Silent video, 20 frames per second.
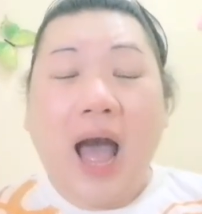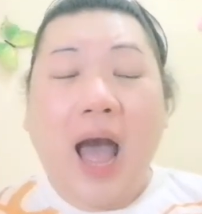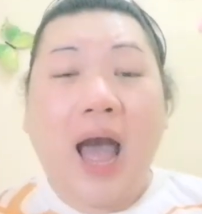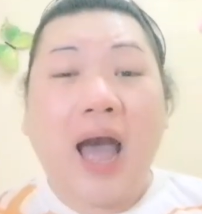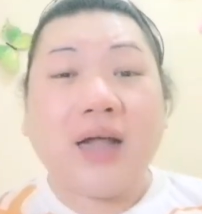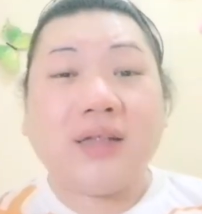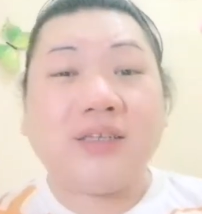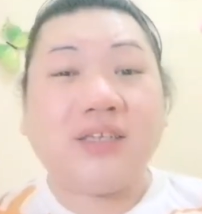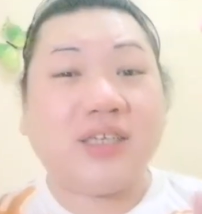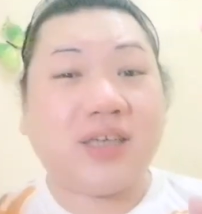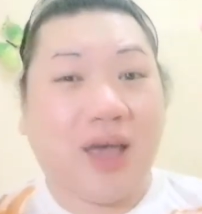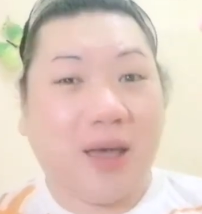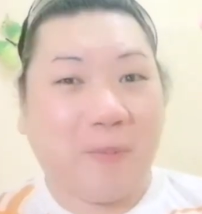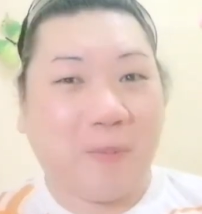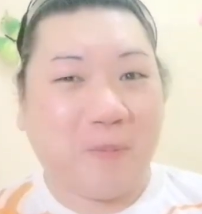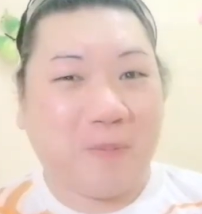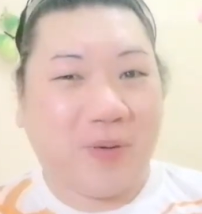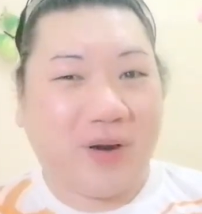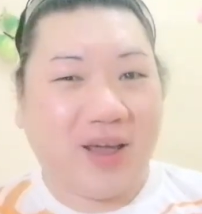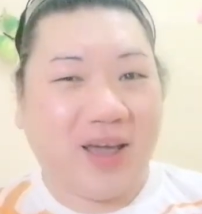At
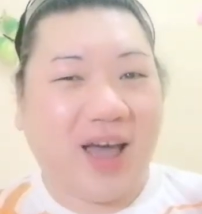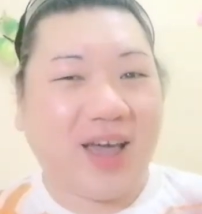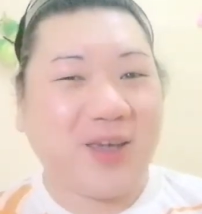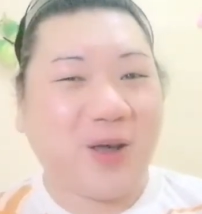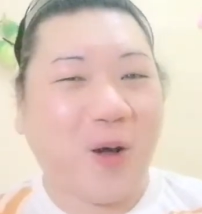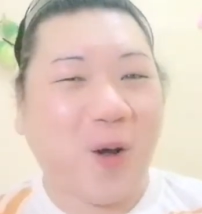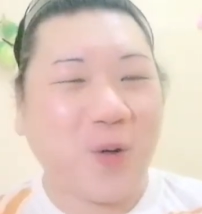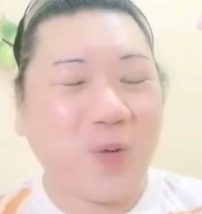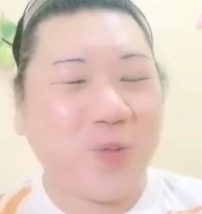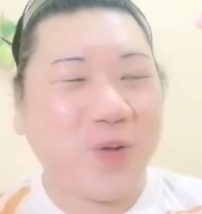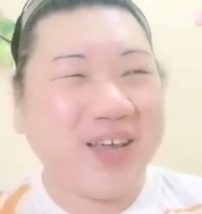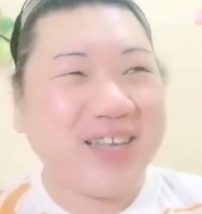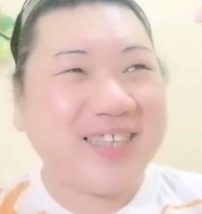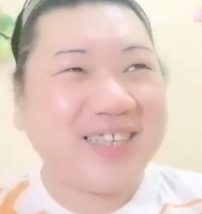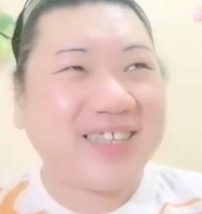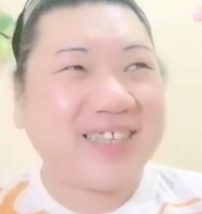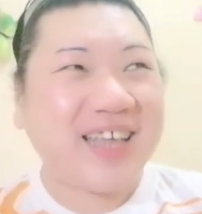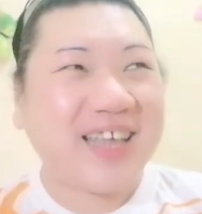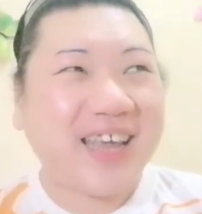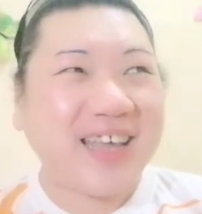syempre, I always
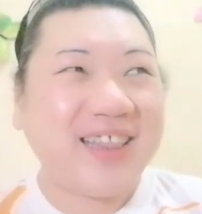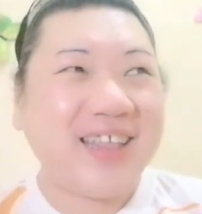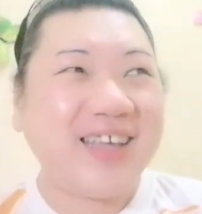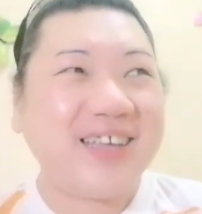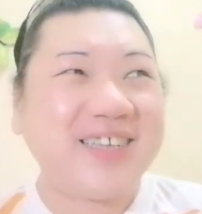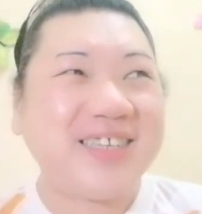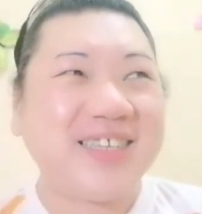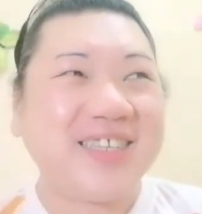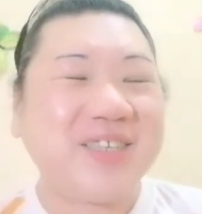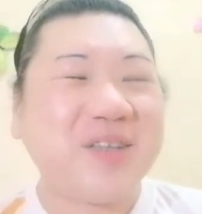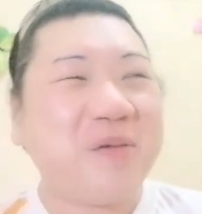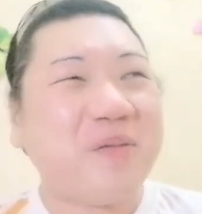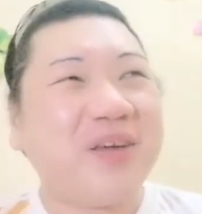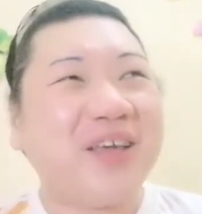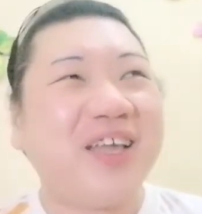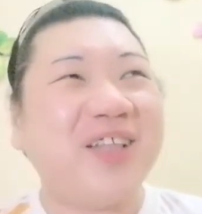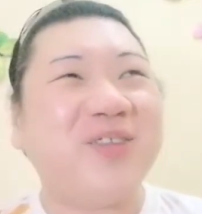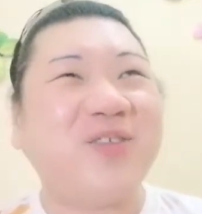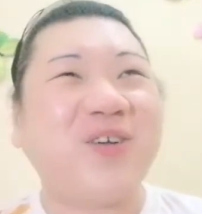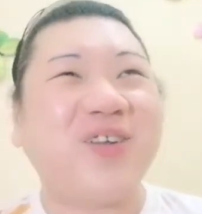say this sa my
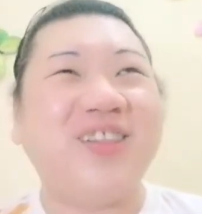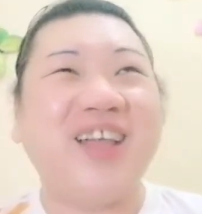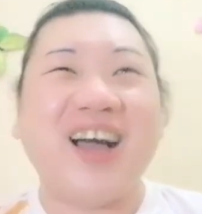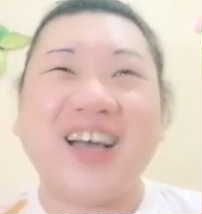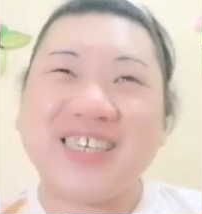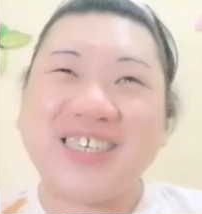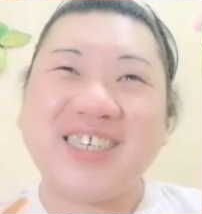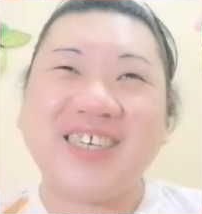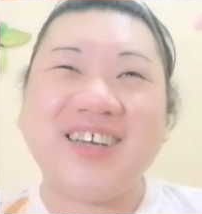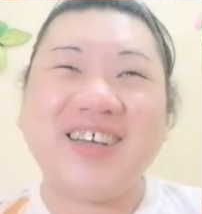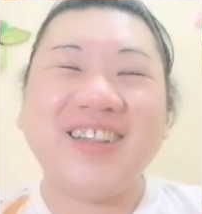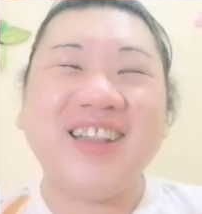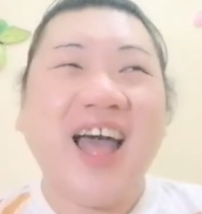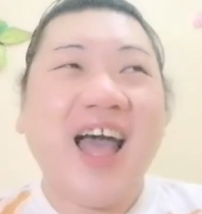introduction.